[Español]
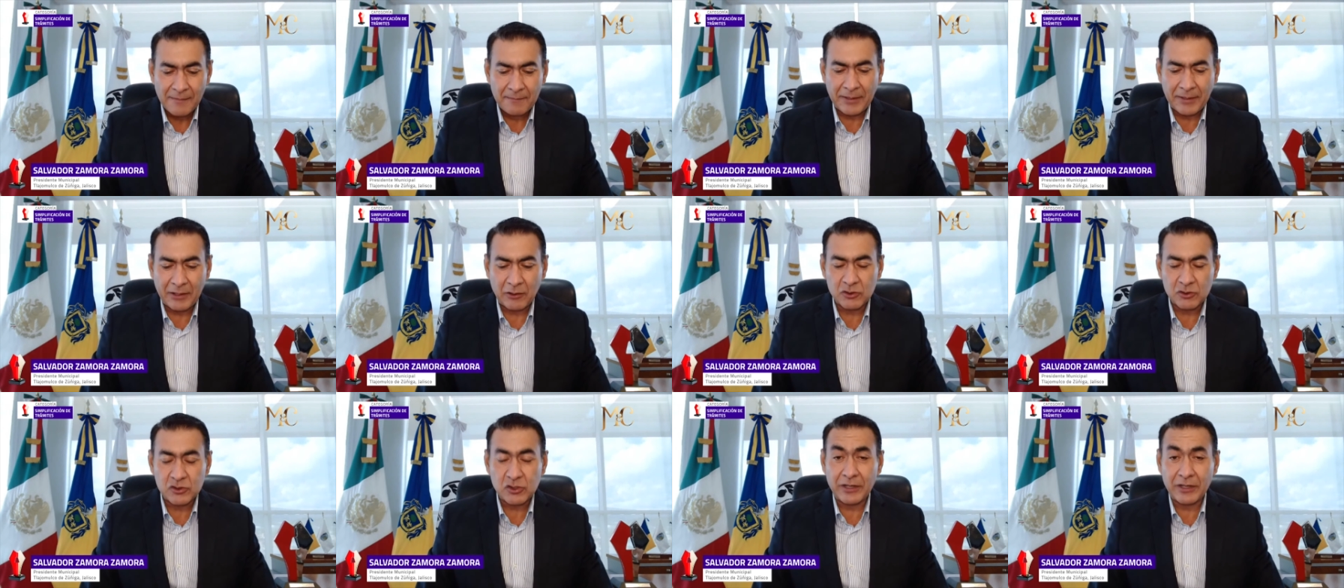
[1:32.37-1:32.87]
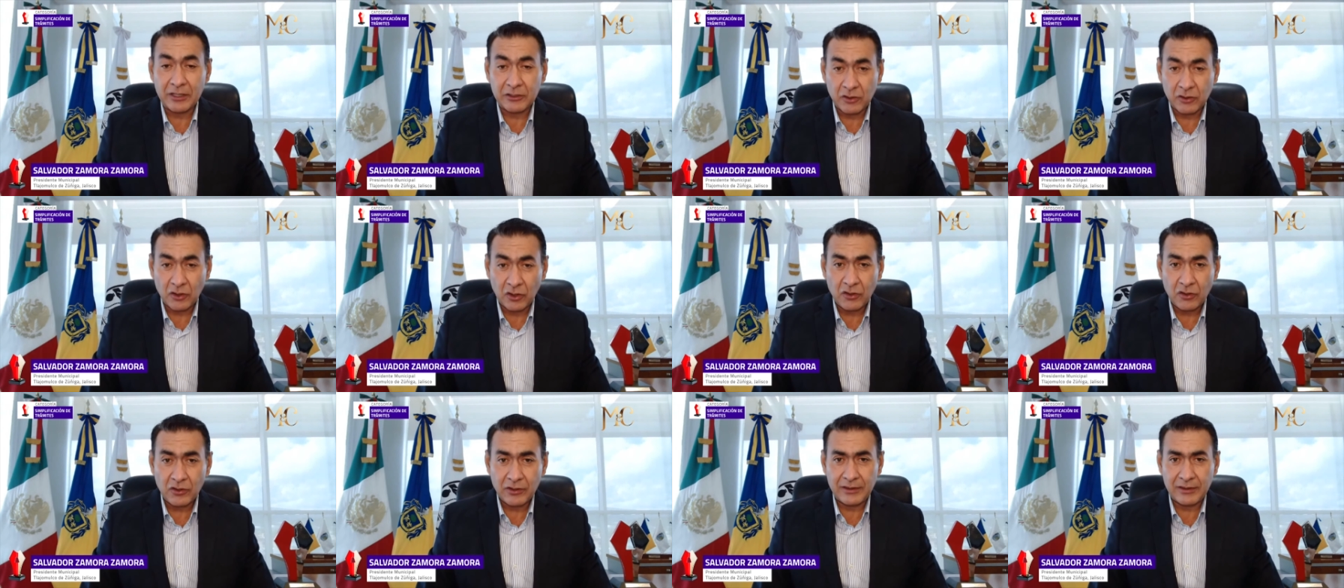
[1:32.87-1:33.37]
pero sobre
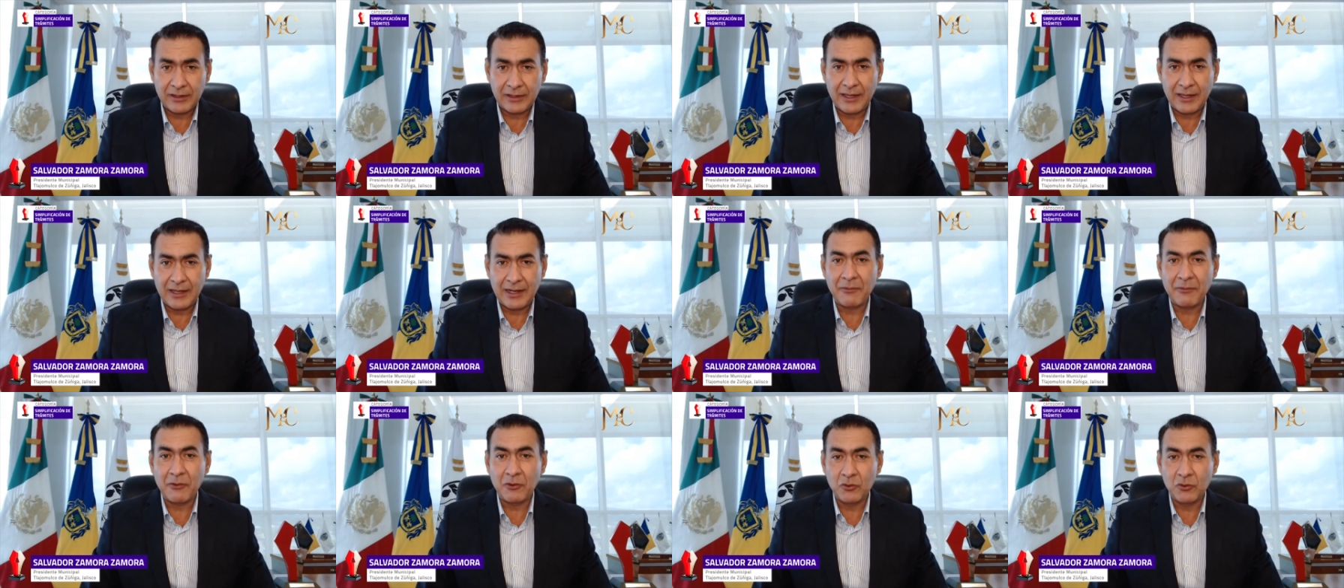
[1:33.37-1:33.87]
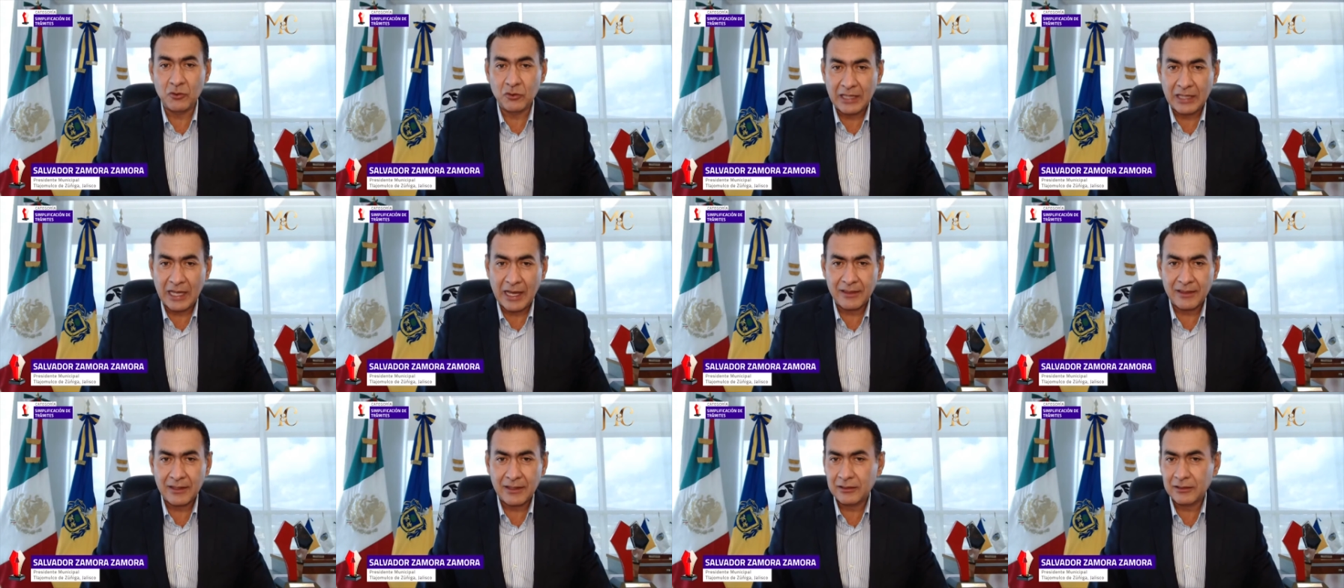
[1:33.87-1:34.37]
todo de la
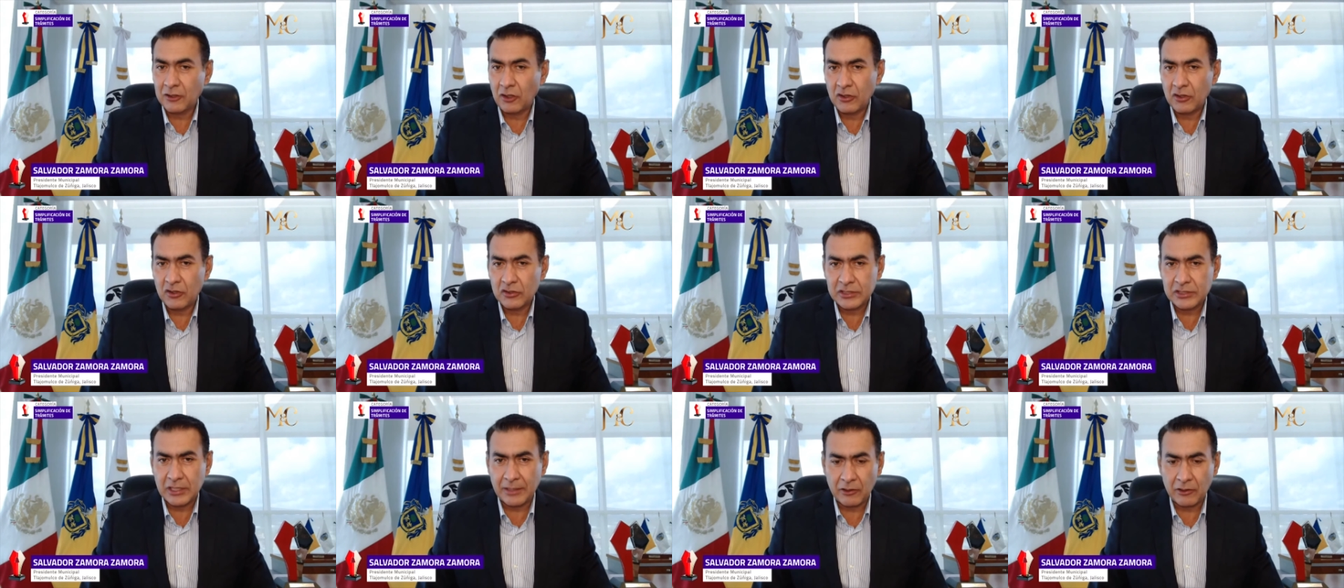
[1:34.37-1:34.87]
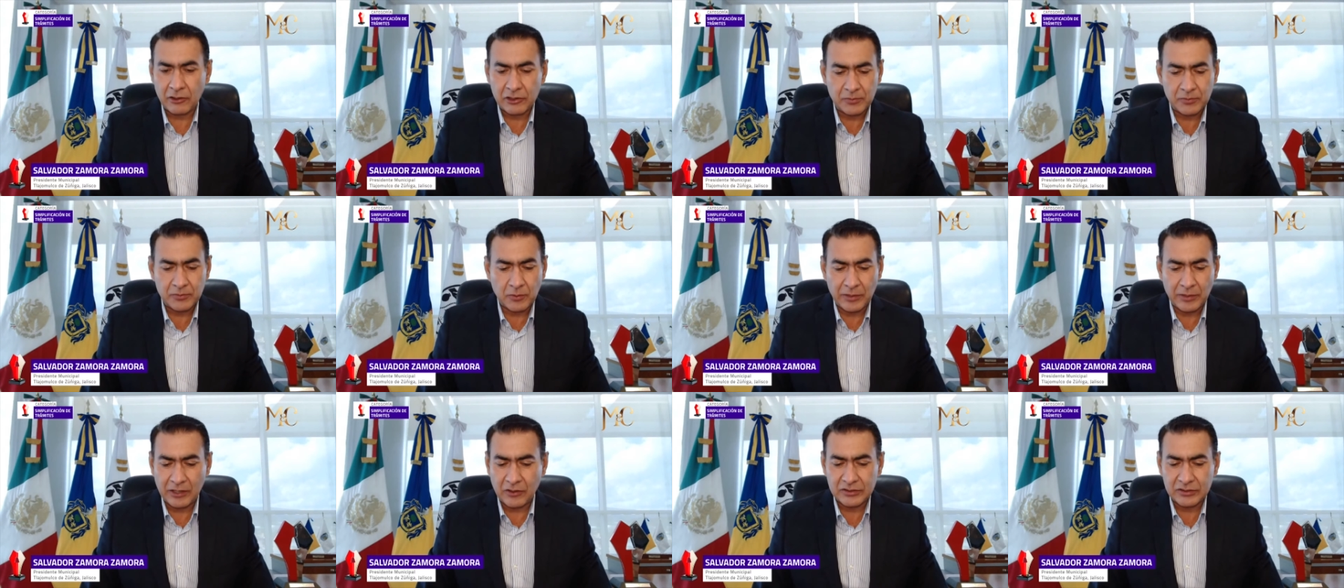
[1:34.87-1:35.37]
voluntad de todos los servidores
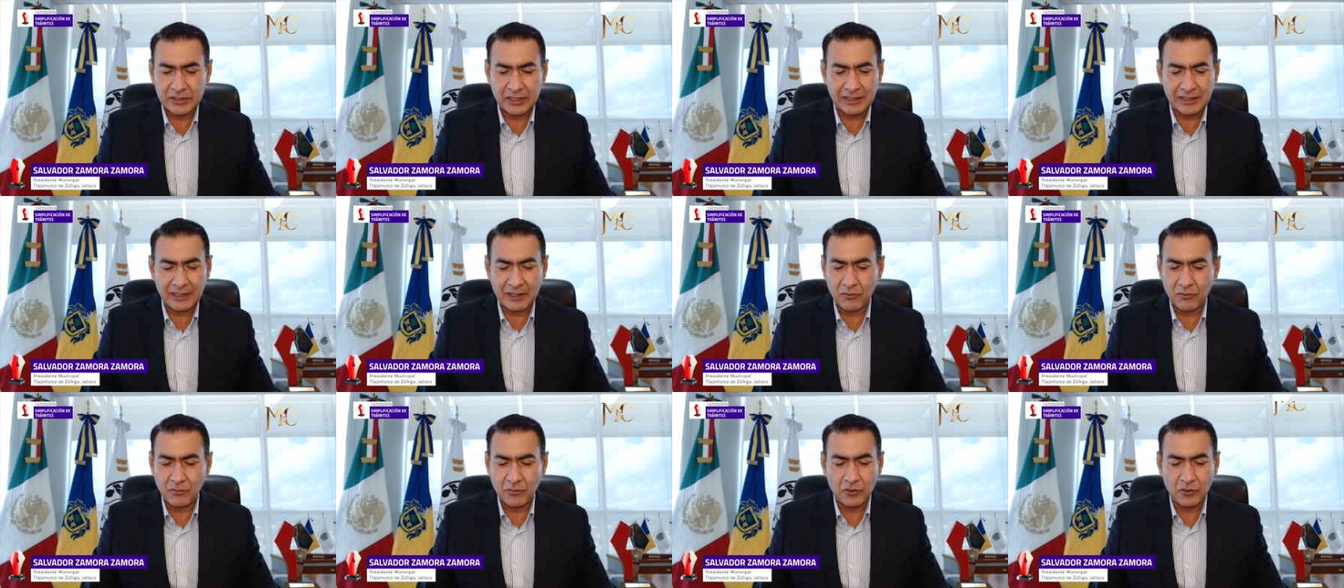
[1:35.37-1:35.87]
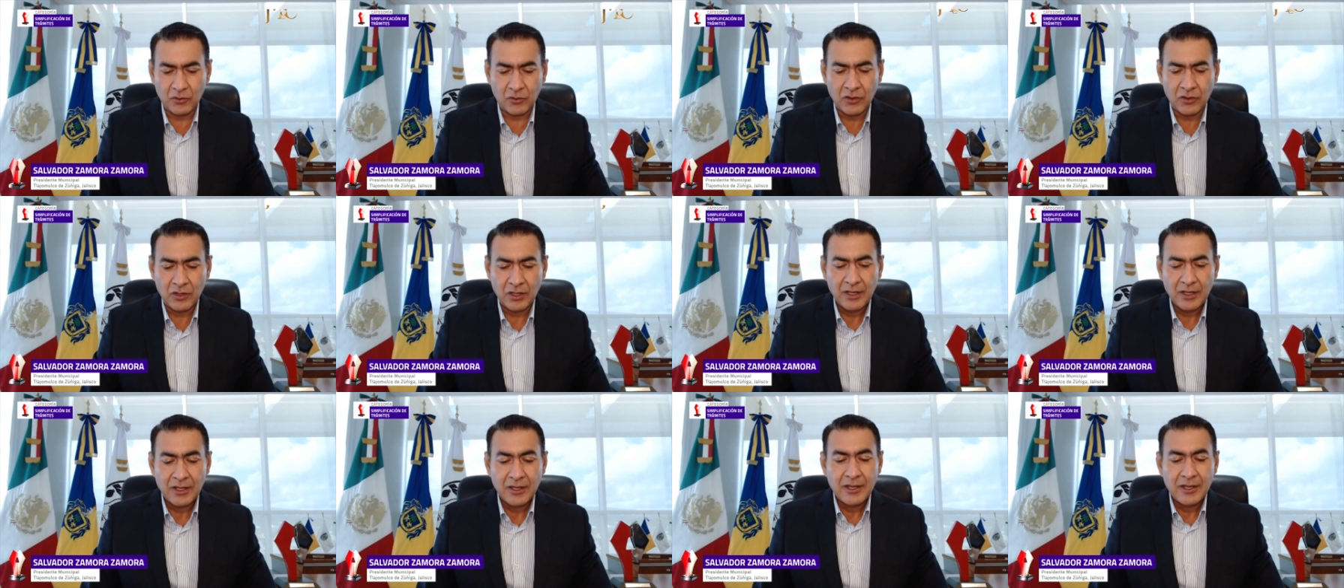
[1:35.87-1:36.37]
públicos de Tlajomulco.
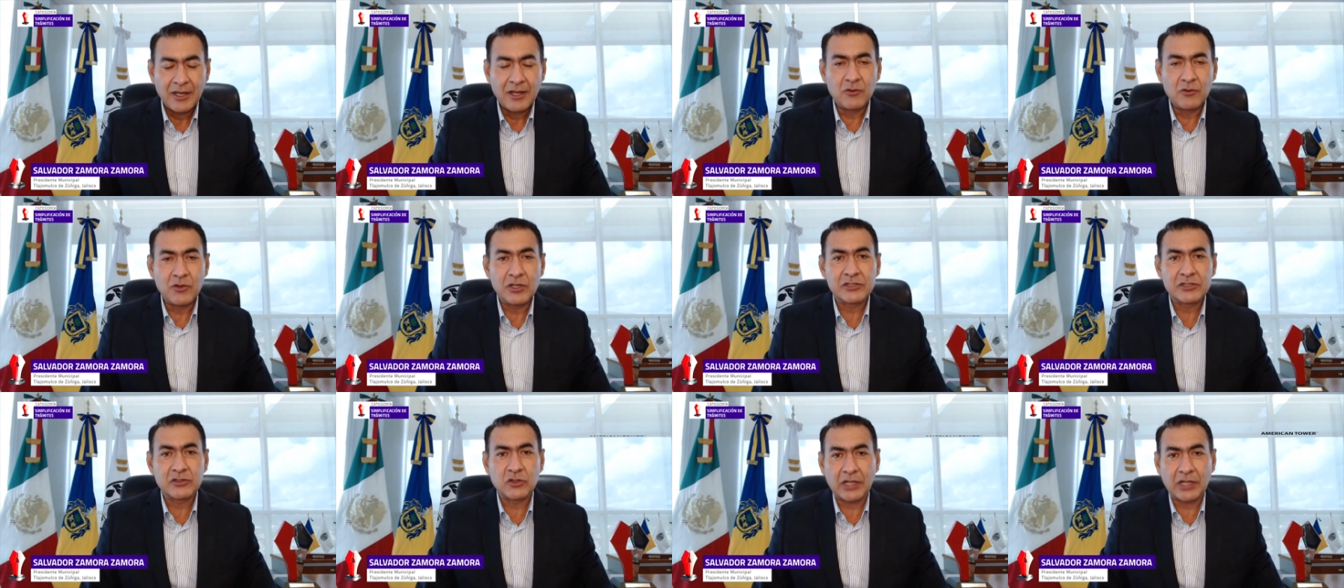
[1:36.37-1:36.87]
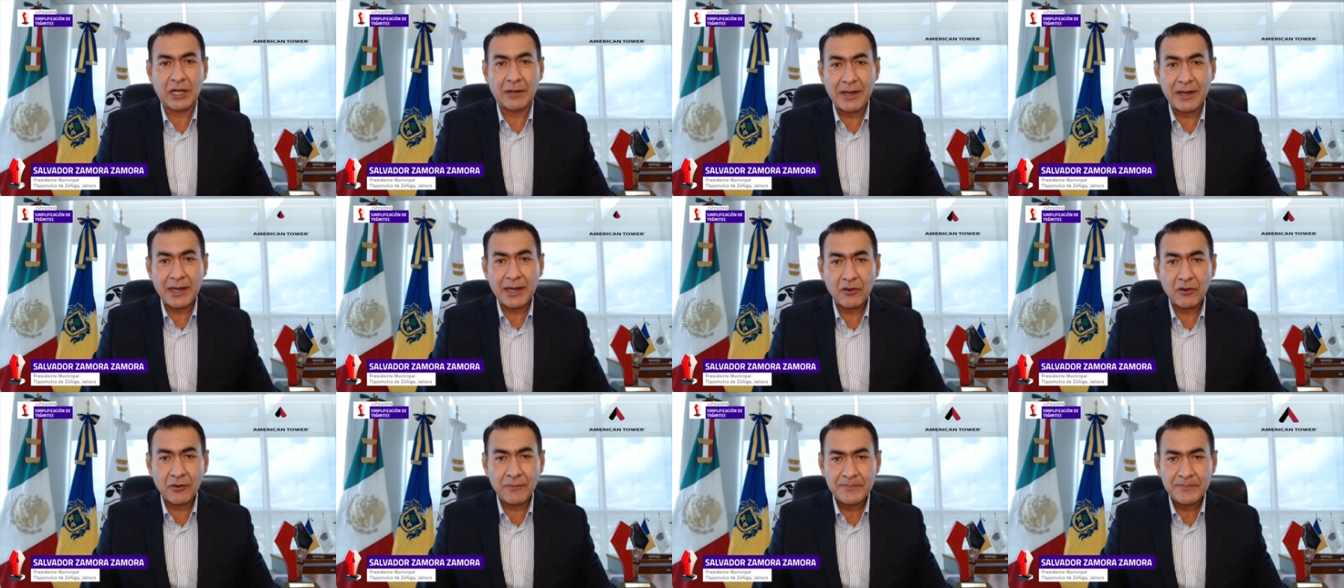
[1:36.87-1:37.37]
Nuestro
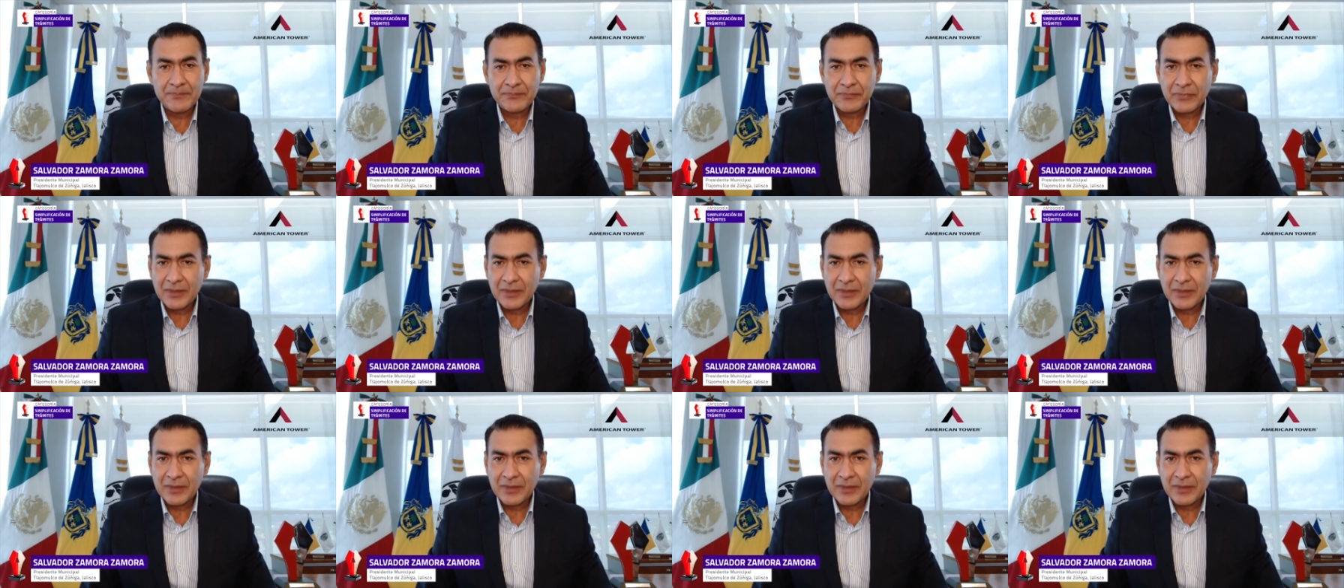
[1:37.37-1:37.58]
trabajo